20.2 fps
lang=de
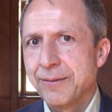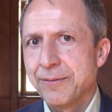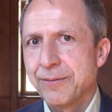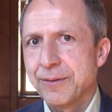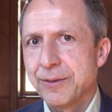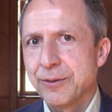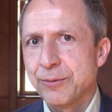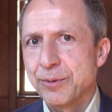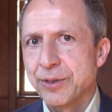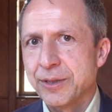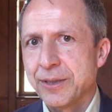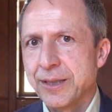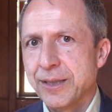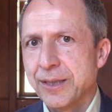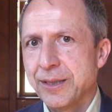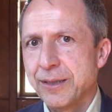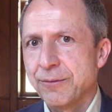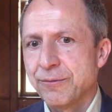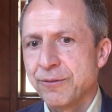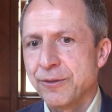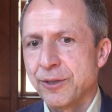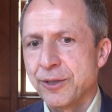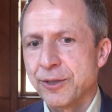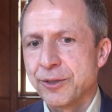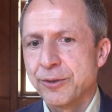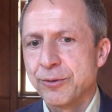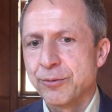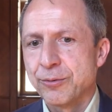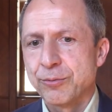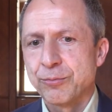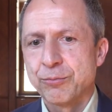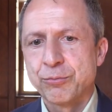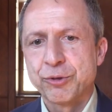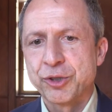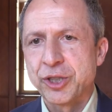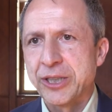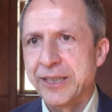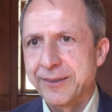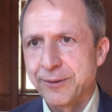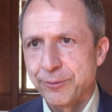über die Verordnung
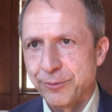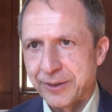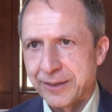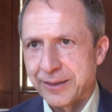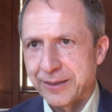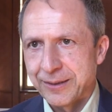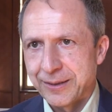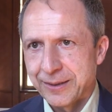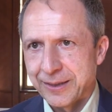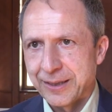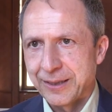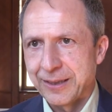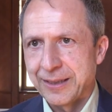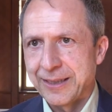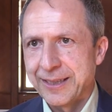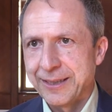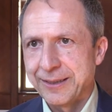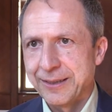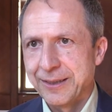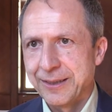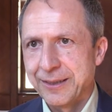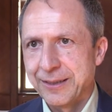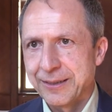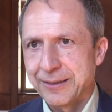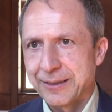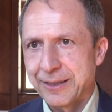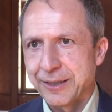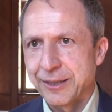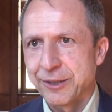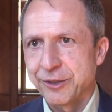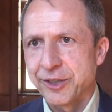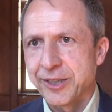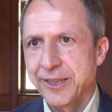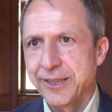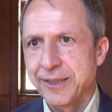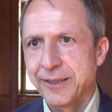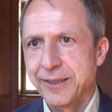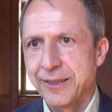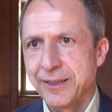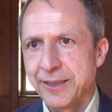Schließung der Läden, der
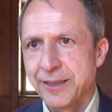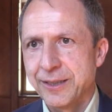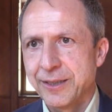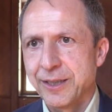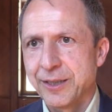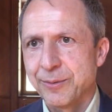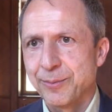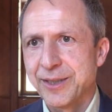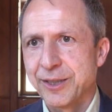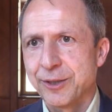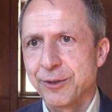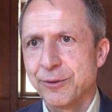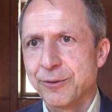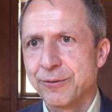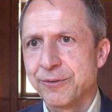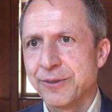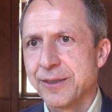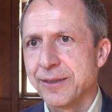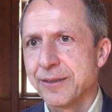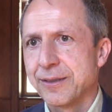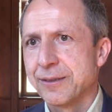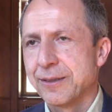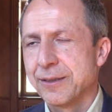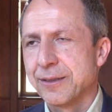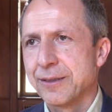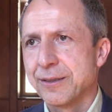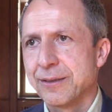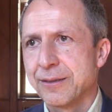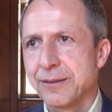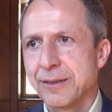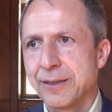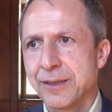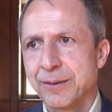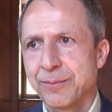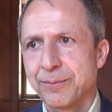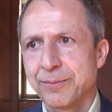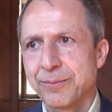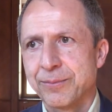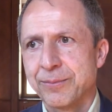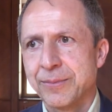Gaststätten, die nicht mehr geöffnet äh,
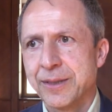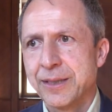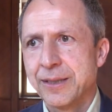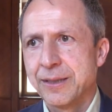haben,